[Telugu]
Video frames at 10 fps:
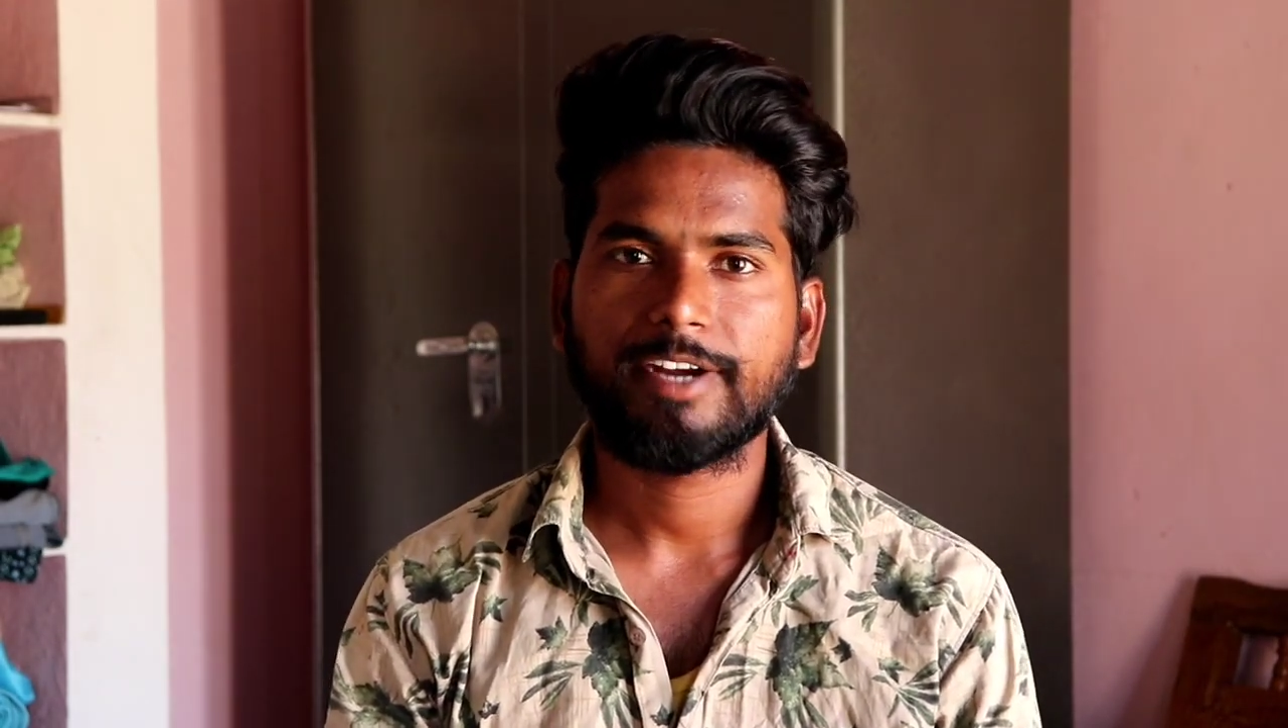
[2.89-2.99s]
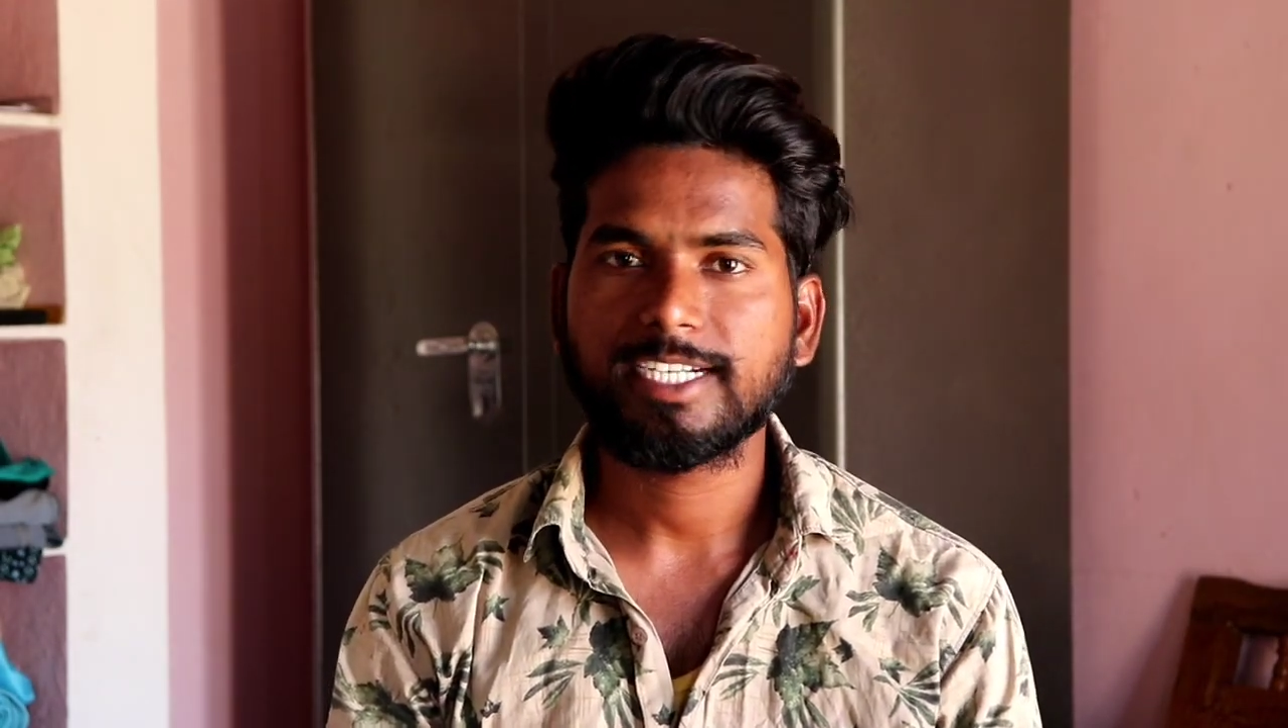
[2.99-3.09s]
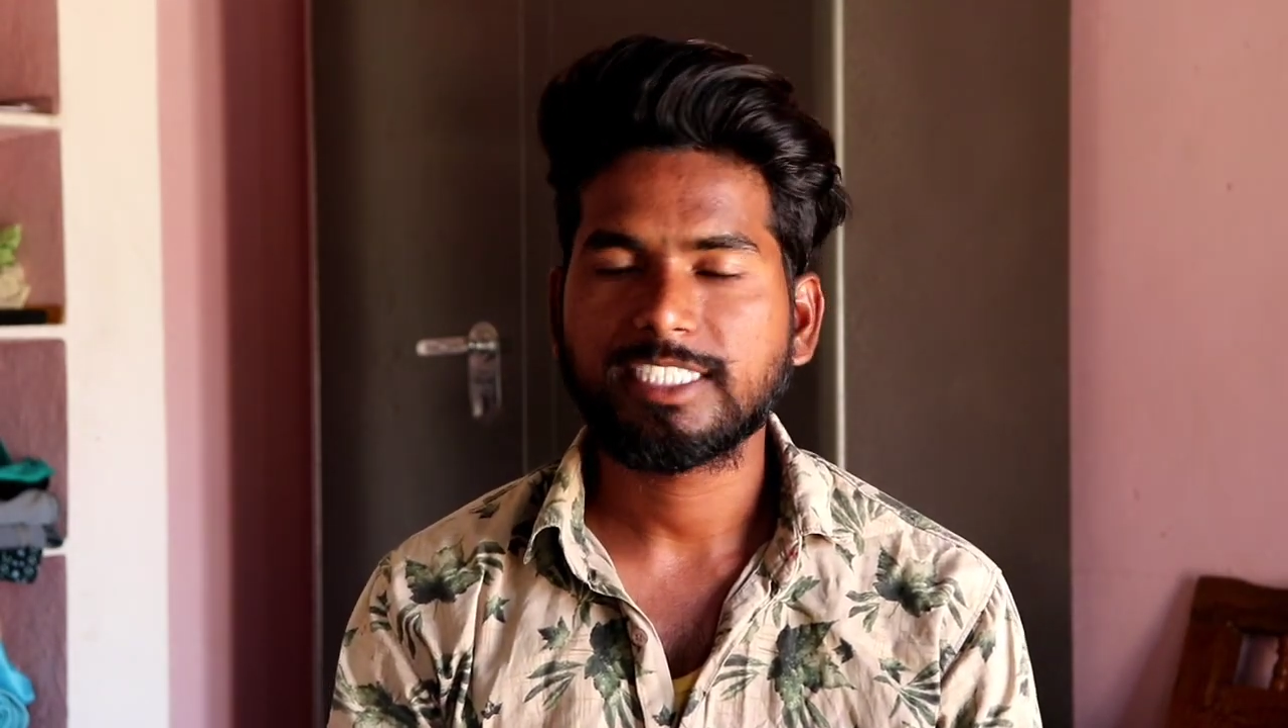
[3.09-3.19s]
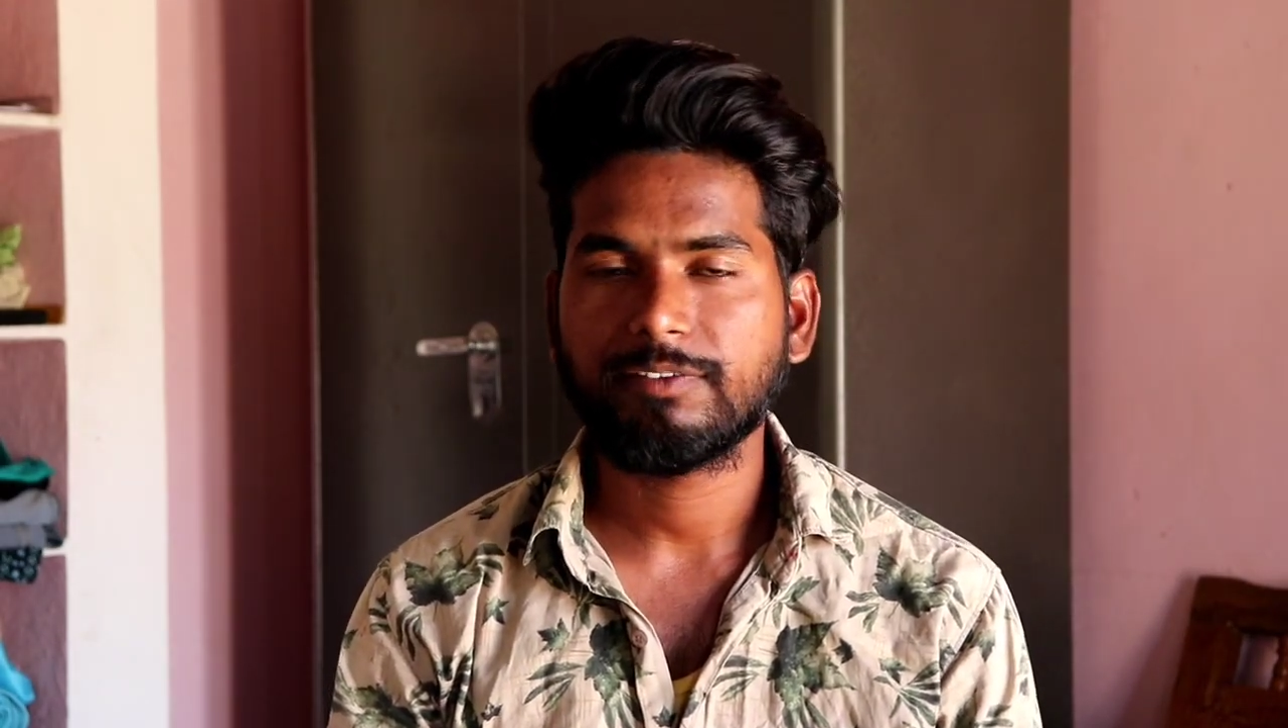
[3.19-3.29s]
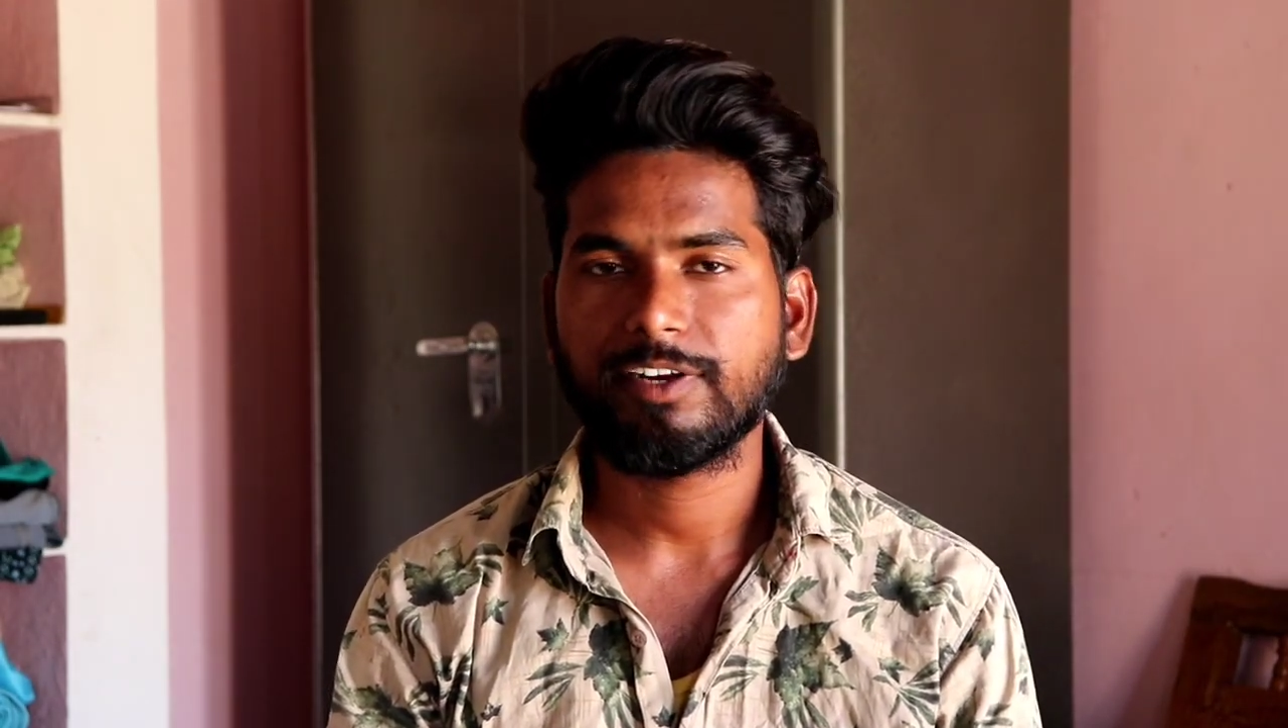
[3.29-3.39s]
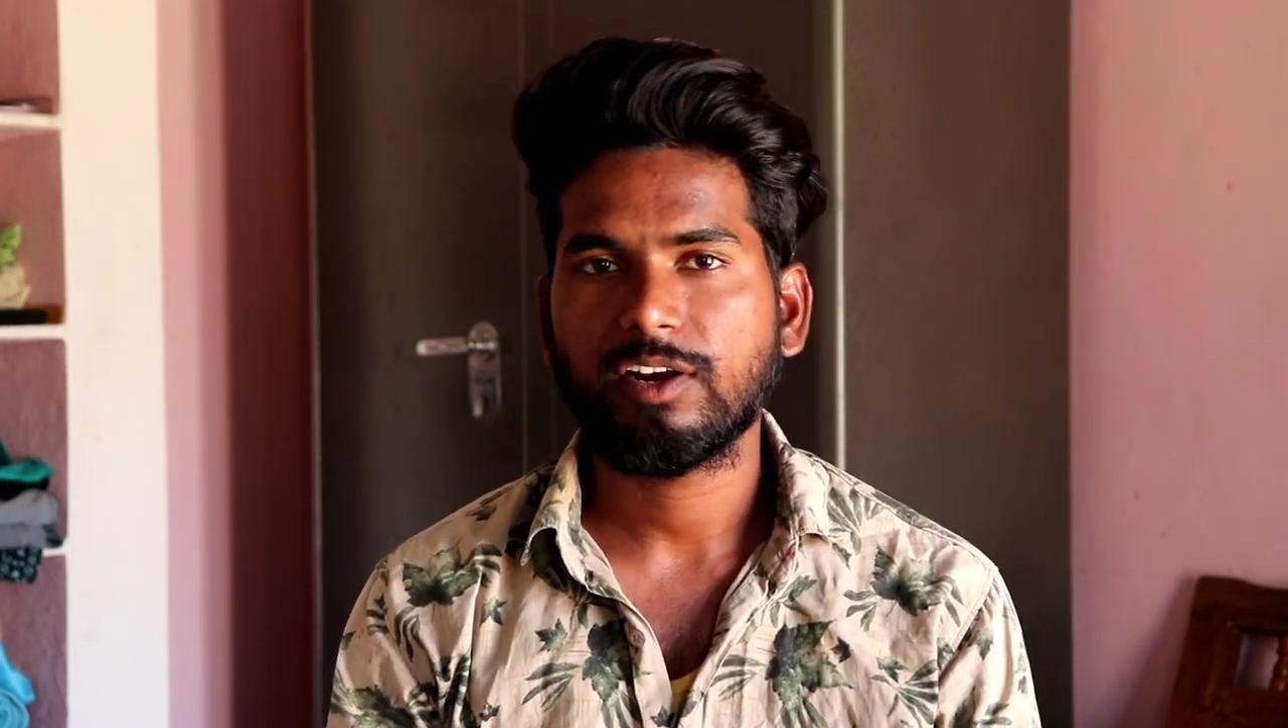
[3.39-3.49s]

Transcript: ఫ్రెండ్స్ ఈ